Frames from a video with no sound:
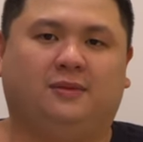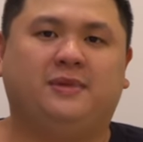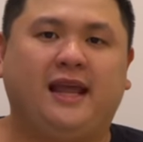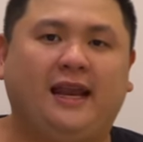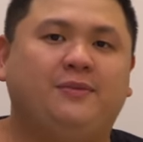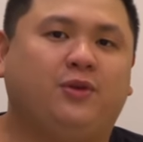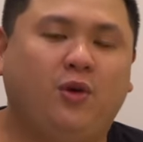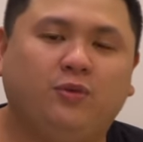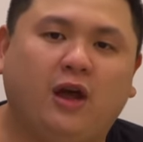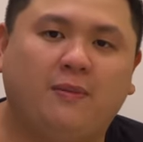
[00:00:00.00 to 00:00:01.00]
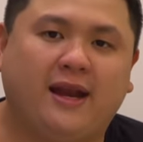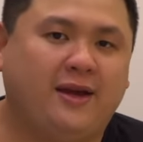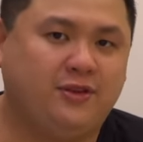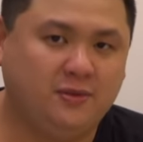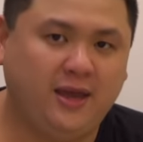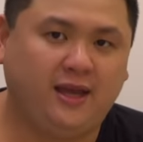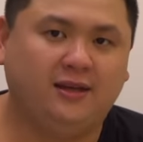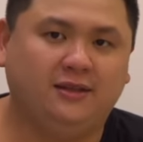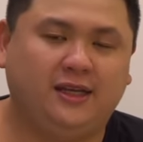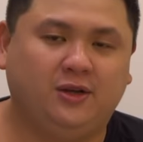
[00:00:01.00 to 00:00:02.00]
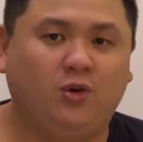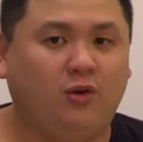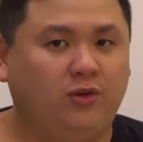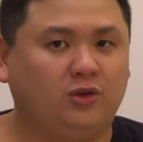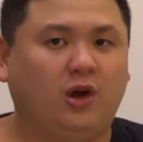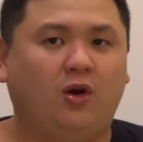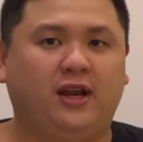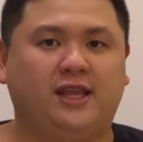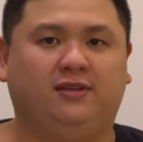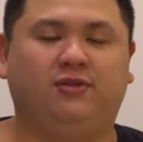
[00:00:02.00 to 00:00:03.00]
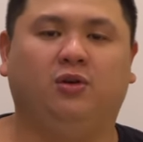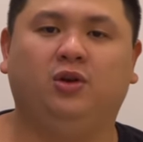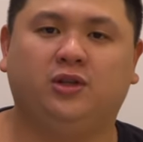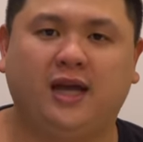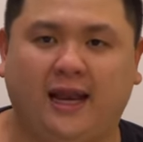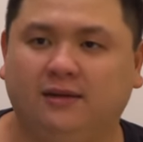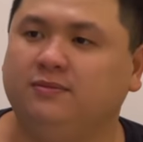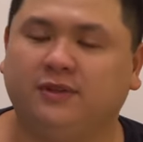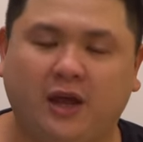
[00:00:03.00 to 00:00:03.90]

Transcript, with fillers: mình nhắc lại một chút cho bạn nào chưa biết á, thì Google Photo là dịch vụ lưu trữ ảnh